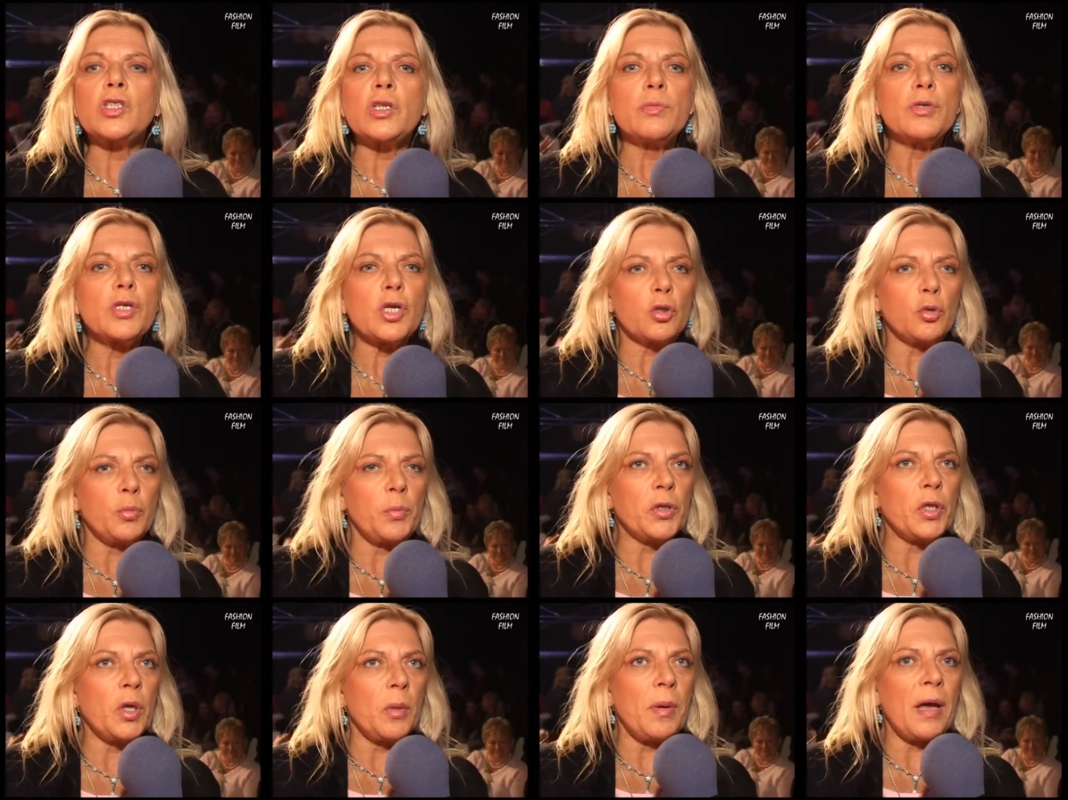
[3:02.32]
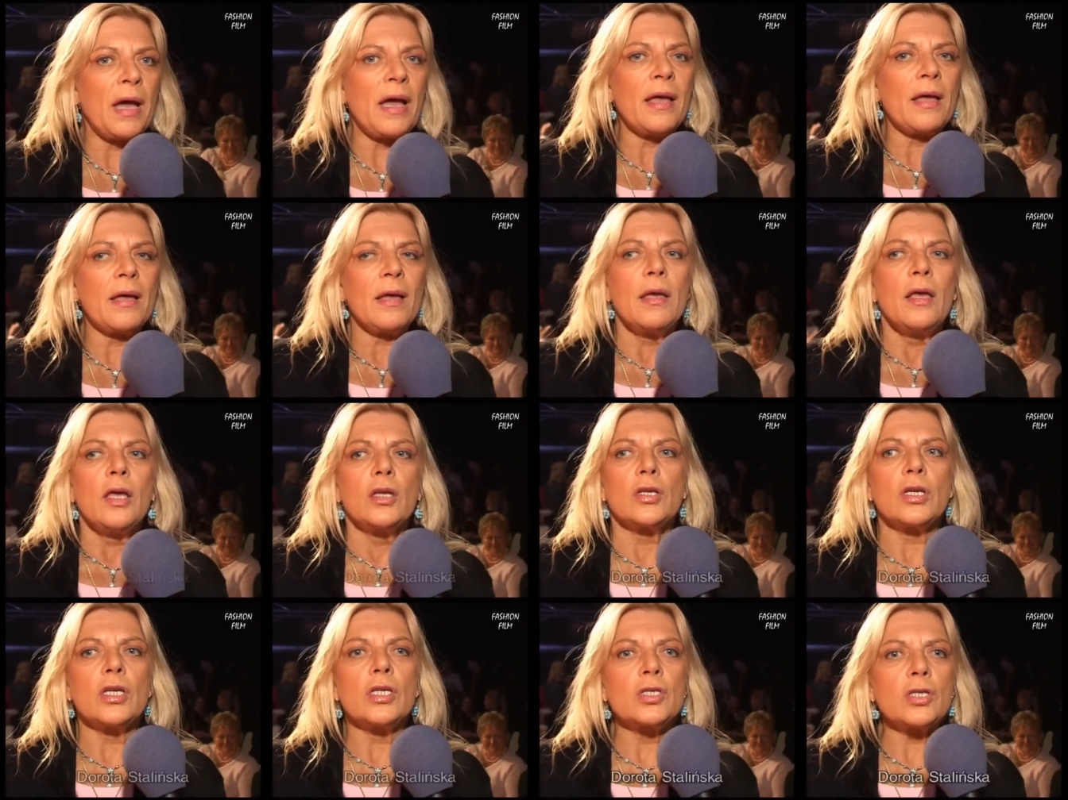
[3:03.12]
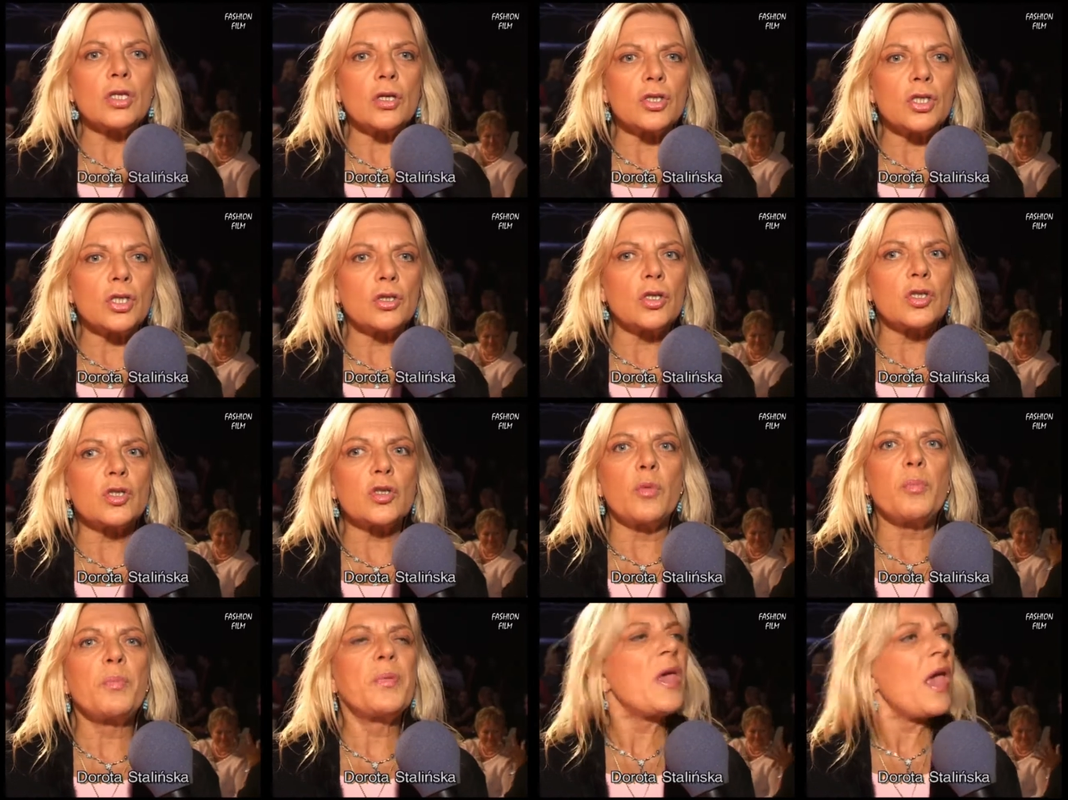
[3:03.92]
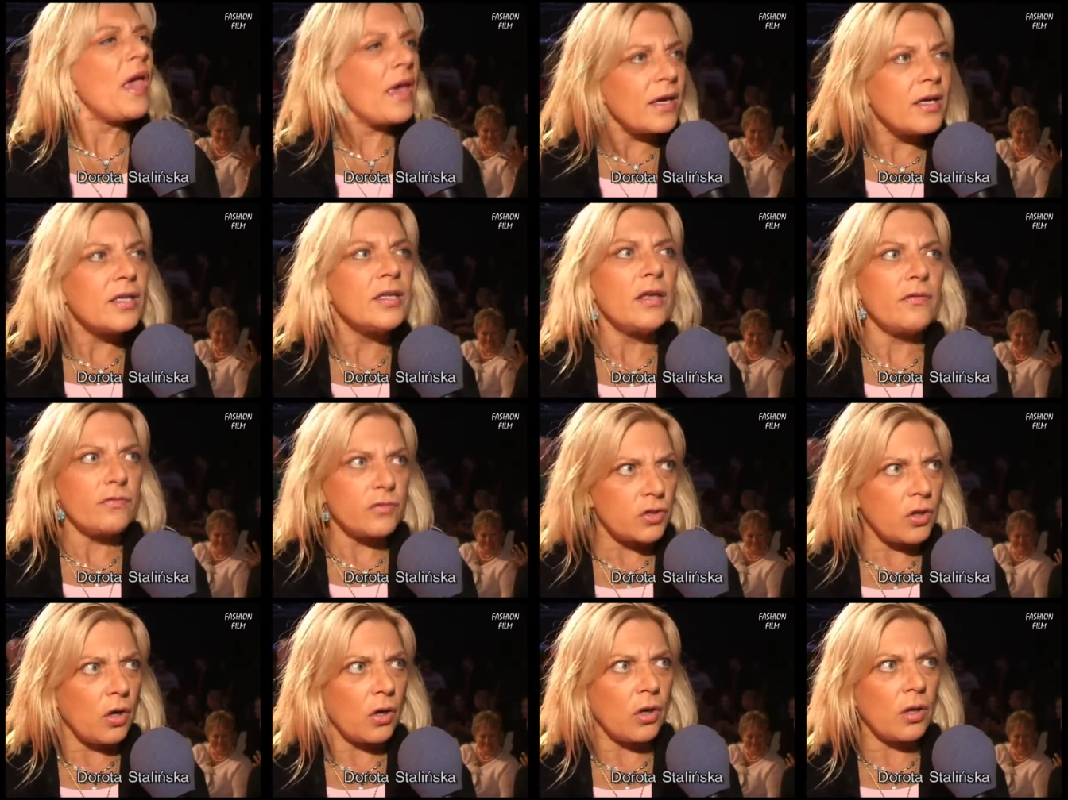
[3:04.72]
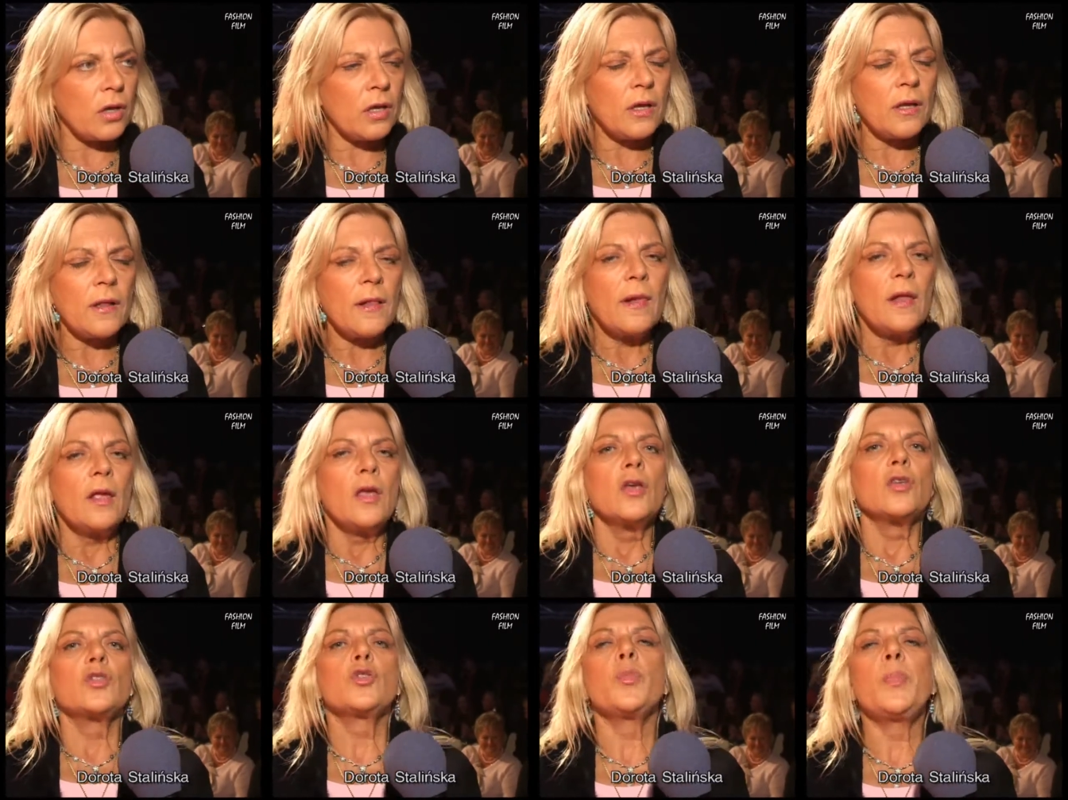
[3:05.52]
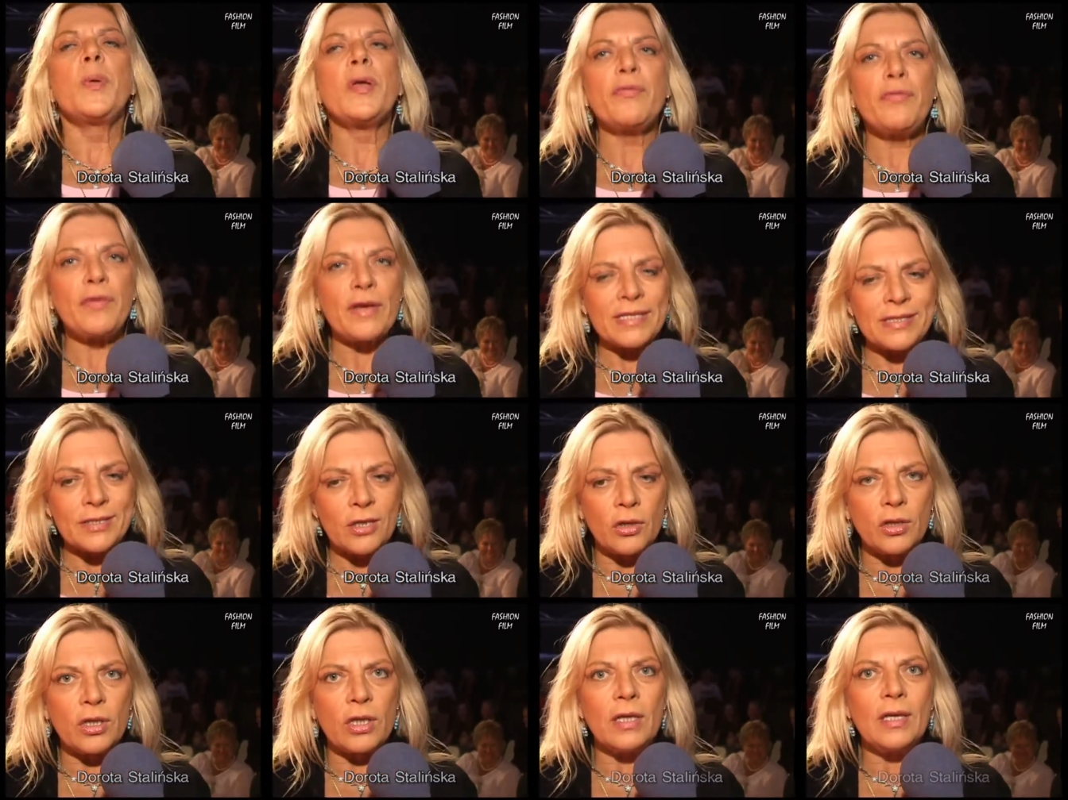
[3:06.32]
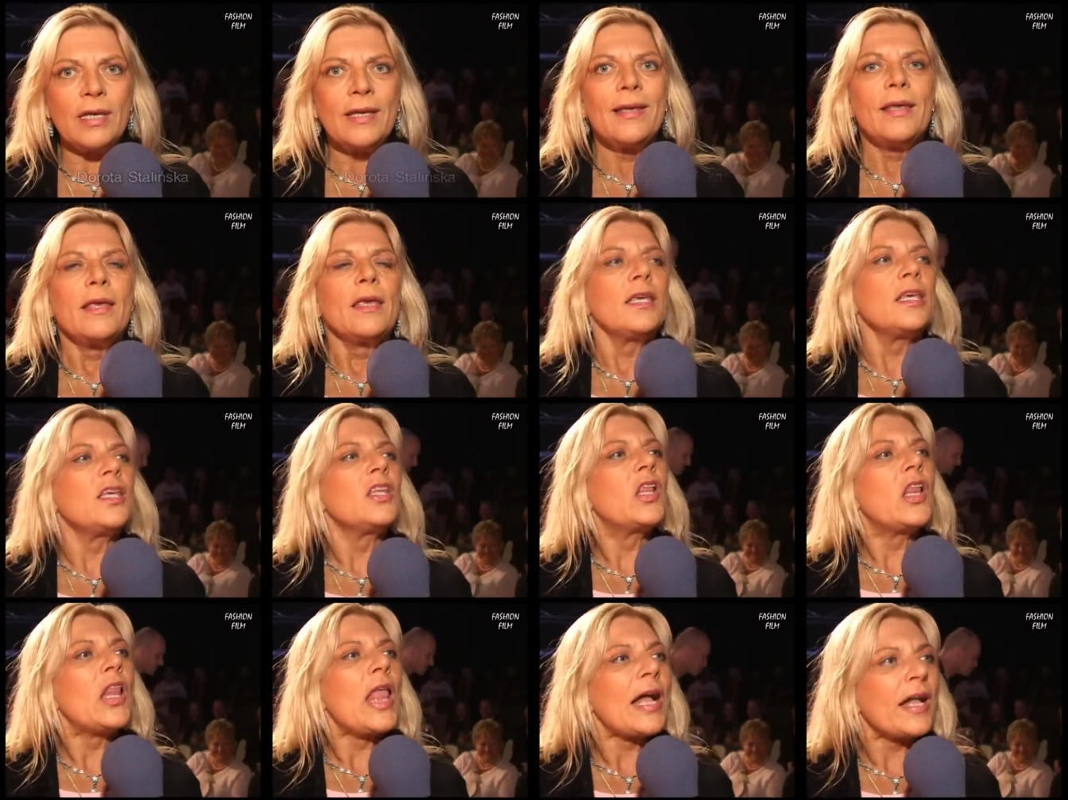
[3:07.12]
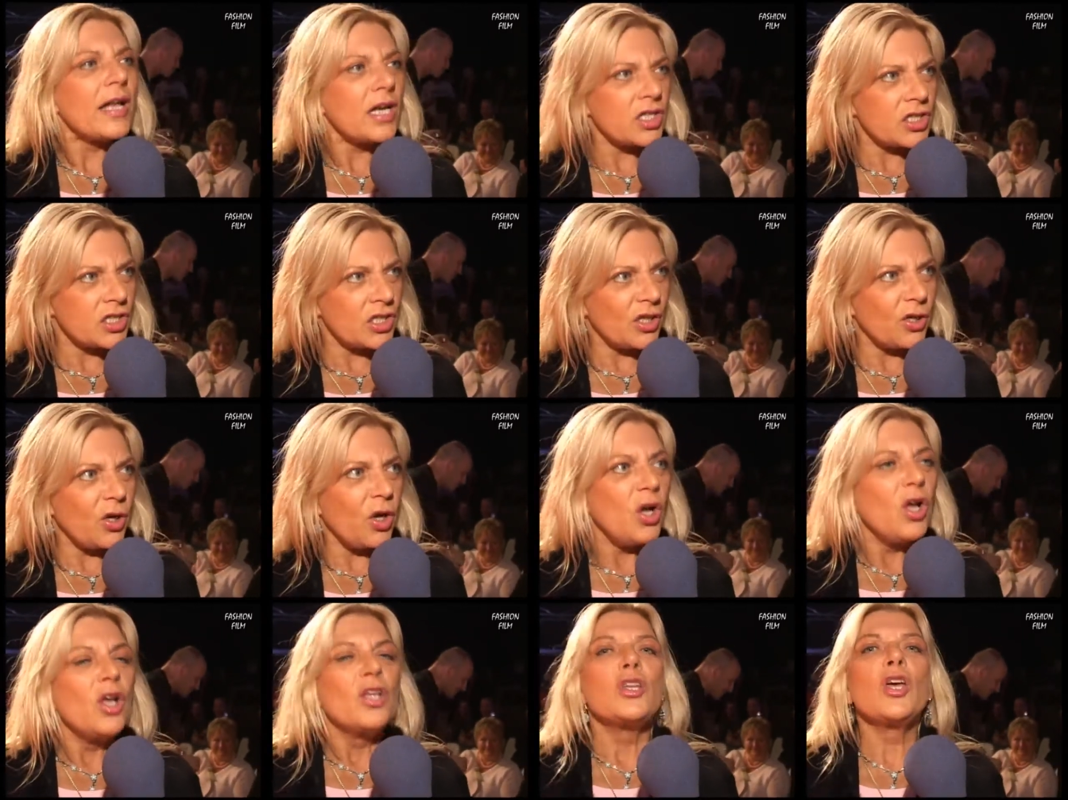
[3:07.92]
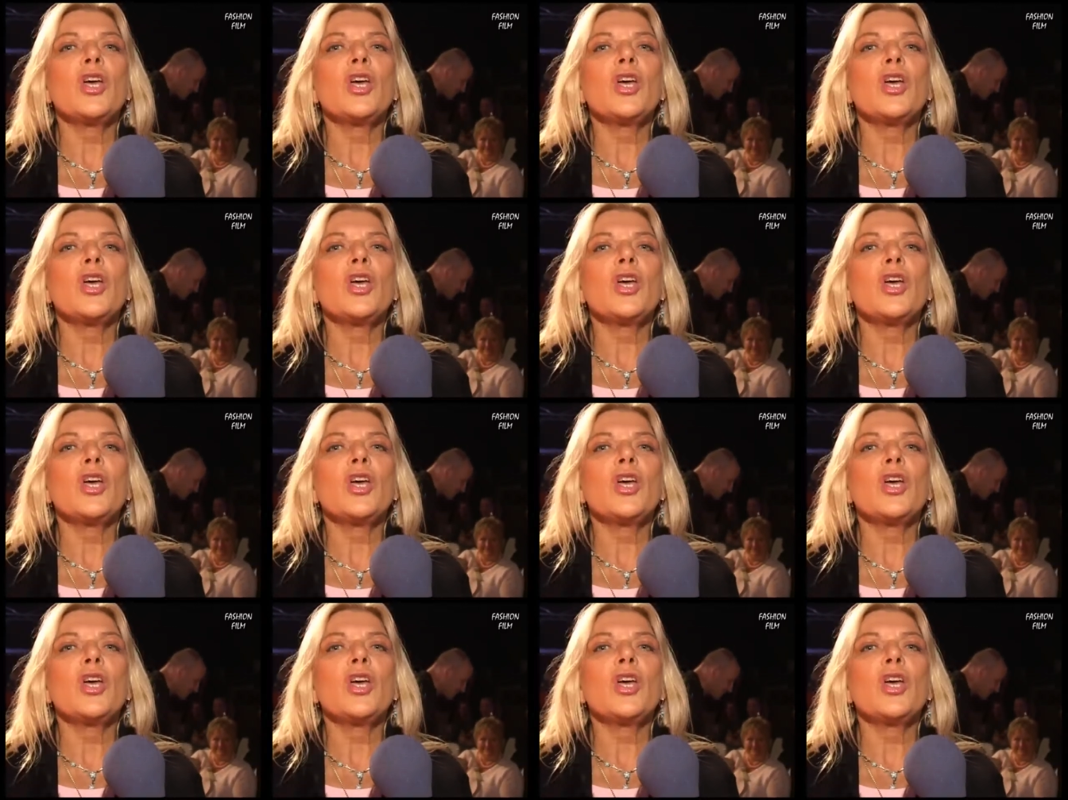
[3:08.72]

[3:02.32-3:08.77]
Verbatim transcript: To co mi się tu podoba, to jest to, że to są piękne wzory, super fasony i dla każdego.